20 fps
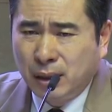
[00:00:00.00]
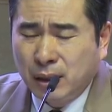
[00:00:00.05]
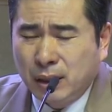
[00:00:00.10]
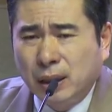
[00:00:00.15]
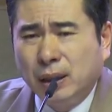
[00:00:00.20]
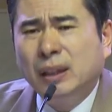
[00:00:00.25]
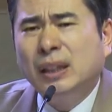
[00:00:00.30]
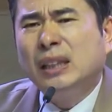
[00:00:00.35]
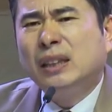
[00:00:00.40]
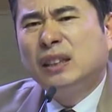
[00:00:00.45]

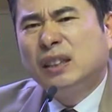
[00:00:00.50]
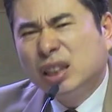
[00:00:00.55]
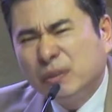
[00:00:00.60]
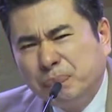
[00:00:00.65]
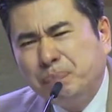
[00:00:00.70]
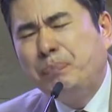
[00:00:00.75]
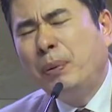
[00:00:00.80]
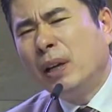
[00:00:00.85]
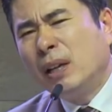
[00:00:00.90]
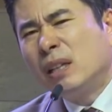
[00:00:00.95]
그런데
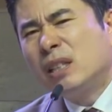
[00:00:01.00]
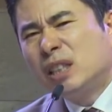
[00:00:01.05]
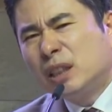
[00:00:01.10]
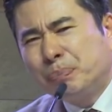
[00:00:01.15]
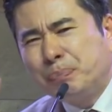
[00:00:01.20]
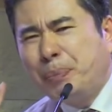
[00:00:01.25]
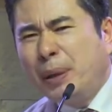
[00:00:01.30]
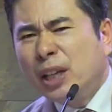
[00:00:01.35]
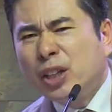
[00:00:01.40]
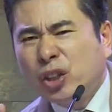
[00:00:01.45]
특별
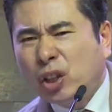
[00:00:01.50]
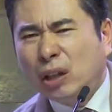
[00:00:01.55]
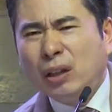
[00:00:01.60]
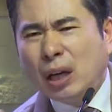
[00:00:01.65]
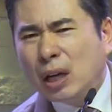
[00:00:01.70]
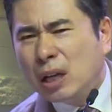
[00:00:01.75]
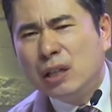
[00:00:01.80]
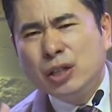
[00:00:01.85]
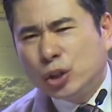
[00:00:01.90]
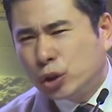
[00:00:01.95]

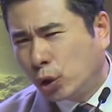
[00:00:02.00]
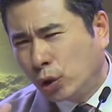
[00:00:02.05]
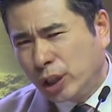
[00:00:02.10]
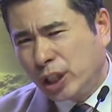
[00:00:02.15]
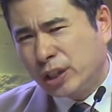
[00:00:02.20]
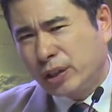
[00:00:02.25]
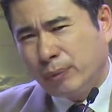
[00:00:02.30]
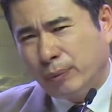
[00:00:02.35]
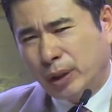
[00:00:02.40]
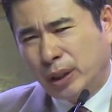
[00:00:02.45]
스페셜한 은총이
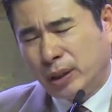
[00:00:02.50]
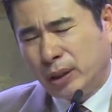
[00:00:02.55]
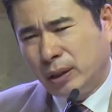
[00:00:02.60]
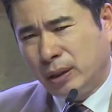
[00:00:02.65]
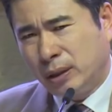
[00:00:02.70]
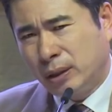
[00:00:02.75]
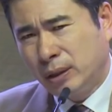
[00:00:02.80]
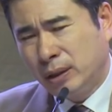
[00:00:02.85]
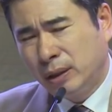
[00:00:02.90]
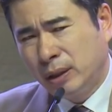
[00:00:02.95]
있습니다.
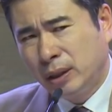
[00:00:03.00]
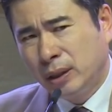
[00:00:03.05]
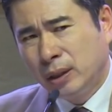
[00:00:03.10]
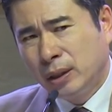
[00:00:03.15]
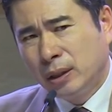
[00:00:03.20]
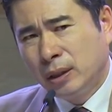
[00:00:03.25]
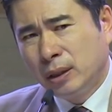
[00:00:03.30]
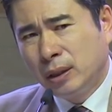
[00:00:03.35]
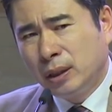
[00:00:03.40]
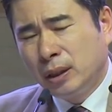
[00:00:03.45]

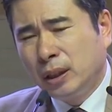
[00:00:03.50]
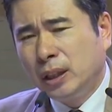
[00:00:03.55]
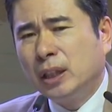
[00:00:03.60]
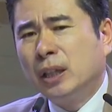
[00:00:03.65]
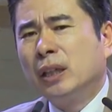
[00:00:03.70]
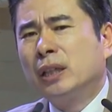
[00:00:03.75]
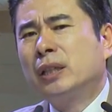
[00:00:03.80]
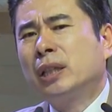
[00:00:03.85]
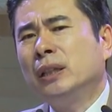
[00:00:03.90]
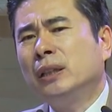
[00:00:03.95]

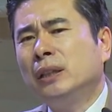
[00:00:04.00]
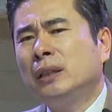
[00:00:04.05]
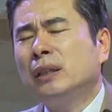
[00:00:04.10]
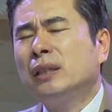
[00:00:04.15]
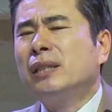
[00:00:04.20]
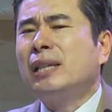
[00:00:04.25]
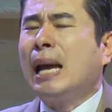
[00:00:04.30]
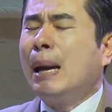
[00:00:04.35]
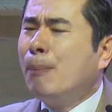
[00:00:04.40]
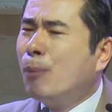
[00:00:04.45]
이것은
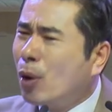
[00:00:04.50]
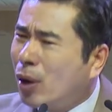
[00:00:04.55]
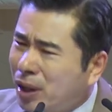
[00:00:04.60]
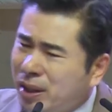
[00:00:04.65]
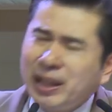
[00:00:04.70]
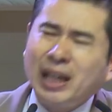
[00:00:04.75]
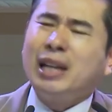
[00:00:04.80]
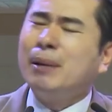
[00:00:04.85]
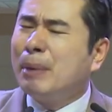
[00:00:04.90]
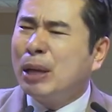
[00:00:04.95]
사모하는
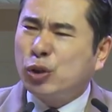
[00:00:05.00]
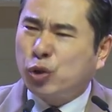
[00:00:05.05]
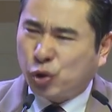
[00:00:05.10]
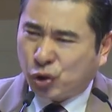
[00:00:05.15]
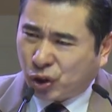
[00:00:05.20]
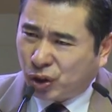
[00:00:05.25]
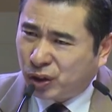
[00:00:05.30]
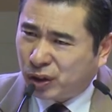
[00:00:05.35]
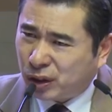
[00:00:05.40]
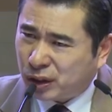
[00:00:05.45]
자에게만
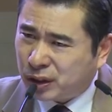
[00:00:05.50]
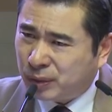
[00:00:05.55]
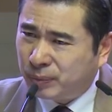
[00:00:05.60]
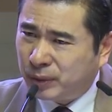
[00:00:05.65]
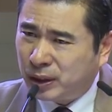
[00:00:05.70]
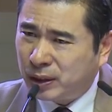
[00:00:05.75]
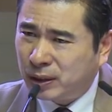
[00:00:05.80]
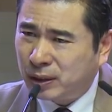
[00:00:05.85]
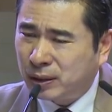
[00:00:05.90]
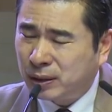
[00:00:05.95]
주시는
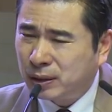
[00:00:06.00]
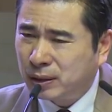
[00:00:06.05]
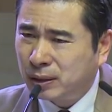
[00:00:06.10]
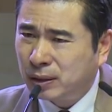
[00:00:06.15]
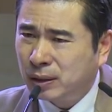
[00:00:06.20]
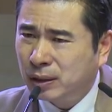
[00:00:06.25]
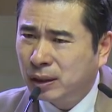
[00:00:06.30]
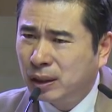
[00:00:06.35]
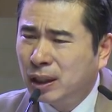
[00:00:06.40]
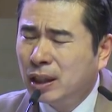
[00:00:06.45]
것입니다.
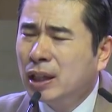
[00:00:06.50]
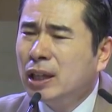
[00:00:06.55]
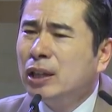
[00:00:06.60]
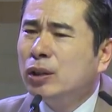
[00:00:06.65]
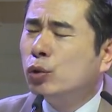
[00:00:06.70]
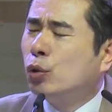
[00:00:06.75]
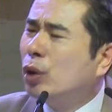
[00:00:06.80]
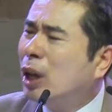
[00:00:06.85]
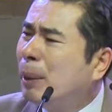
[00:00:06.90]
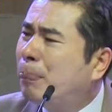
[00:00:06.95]

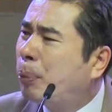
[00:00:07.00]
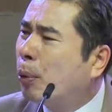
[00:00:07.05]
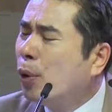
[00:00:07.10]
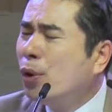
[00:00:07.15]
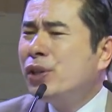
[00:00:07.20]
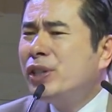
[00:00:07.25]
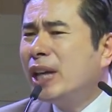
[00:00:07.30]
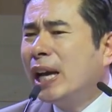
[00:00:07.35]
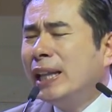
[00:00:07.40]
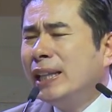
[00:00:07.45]
눈에
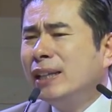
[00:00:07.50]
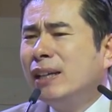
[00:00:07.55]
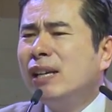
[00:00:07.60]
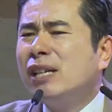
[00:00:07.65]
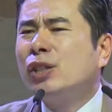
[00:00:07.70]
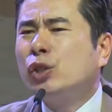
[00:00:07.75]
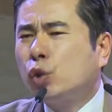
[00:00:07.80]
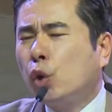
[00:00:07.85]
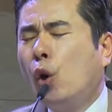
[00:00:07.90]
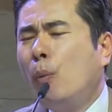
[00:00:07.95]
보이지 않는 것을
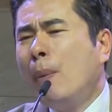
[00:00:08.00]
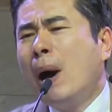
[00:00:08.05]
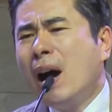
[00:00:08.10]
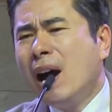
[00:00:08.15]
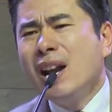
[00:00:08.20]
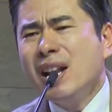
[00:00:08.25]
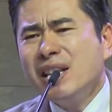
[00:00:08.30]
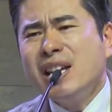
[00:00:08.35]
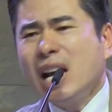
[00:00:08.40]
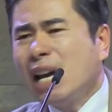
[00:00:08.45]

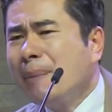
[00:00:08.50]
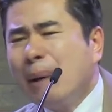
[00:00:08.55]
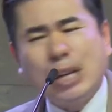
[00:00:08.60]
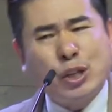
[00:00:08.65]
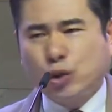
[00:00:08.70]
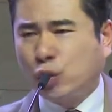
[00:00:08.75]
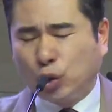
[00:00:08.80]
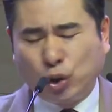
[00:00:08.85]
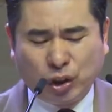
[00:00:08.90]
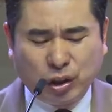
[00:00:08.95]
소망하는 자에게만
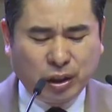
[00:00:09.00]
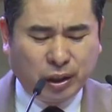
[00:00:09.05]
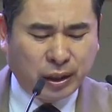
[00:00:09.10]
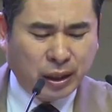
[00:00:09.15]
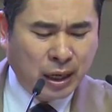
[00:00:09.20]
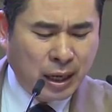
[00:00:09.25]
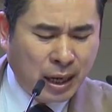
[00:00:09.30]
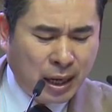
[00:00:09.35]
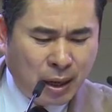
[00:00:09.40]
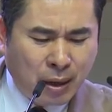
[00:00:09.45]
주는
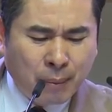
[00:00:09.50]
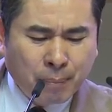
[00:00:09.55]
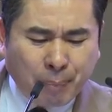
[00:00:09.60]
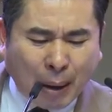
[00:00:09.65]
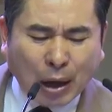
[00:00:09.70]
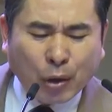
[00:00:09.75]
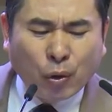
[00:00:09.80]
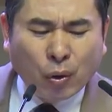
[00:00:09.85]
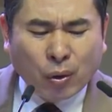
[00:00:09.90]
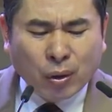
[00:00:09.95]

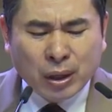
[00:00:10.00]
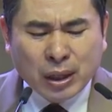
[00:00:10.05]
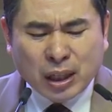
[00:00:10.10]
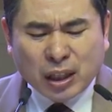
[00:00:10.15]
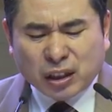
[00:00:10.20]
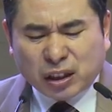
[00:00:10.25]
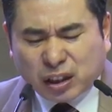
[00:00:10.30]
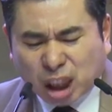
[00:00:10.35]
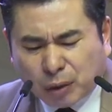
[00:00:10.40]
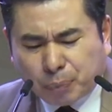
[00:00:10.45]
바로
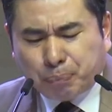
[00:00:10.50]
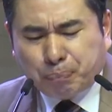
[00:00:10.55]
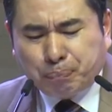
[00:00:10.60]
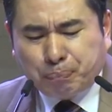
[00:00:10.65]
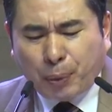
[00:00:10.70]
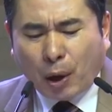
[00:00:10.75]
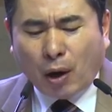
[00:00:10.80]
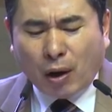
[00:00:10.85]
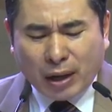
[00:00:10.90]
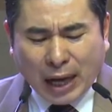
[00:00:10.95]

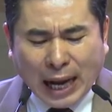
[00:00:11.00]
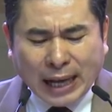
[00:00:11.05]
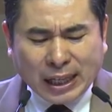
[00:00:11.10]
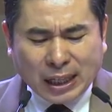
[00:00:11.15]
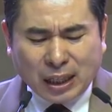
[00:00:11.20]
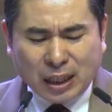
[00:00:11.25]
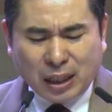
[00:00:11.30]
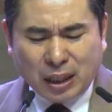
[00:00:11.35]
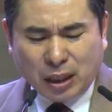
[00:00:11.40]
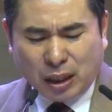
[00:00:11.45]
특별한
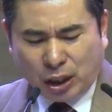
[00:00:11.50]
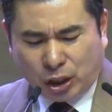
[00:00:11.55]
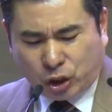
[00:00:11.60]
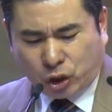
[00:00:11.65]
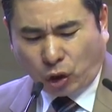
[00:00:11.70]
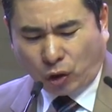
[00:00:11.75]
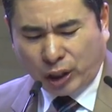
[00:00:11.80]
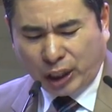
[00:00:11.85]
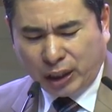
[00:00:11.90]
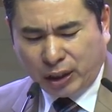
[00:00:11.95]

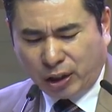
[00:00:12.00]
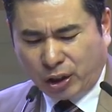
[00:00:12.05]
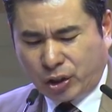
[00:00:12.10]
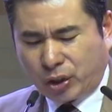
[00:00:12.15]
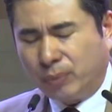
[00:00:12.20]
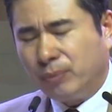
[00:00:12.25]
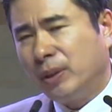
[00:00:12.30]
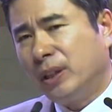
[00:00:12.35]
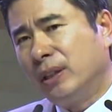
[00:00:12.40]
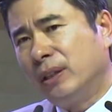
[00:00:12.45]
은총인
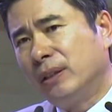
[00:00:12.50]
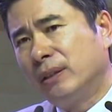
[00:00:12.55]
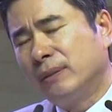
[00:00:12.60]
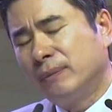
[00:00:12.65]
것입니다.